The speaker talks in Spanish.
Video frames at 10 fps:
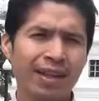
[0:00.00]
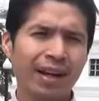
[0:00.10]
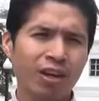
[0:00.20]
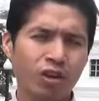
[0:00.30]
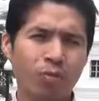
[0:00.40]

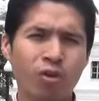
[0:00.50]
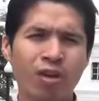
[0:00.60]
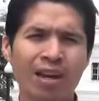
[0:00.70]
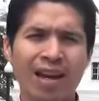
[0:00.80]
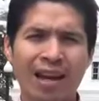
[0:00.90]
ser le
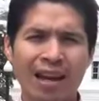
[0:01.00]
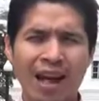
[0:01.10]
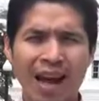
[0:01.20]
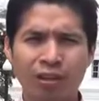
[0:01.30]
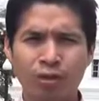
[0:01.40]
incomodan al
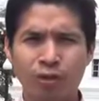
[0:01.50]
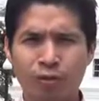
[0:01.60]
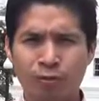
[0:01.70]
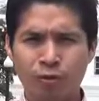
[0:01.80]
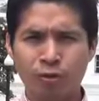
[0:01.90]

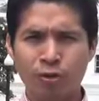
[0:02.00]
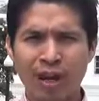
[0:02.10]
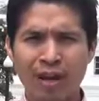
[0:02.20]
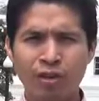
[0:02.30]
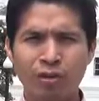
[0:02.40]
alto
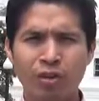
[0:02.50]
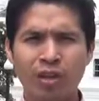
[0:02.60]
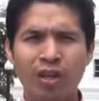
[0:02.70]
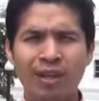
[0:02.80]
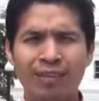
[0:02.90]
funcionario
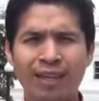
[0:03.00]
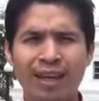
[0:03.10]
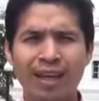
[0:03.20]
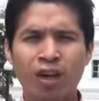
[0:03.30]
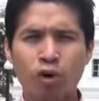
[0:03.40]

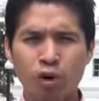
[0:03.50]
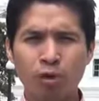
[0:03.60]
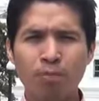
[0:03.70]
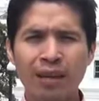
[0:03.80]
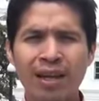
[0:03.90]
de
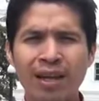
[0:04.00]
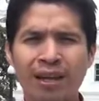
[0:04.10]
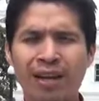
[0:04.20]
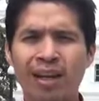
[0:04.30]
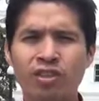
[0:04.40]
Colombia
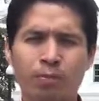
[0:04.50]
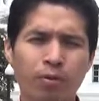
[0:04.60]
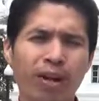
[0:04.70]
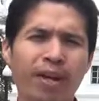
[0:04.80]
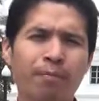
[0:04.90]
en
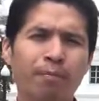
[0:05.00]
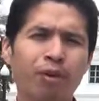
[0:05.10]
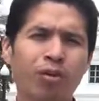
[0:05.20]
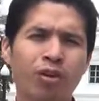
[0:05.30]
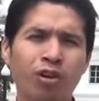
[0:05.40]
relación, por
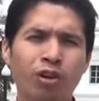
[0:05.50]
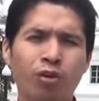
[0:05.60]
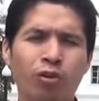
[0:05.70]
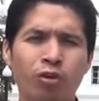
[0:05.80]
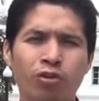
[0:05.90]
ejemplo, con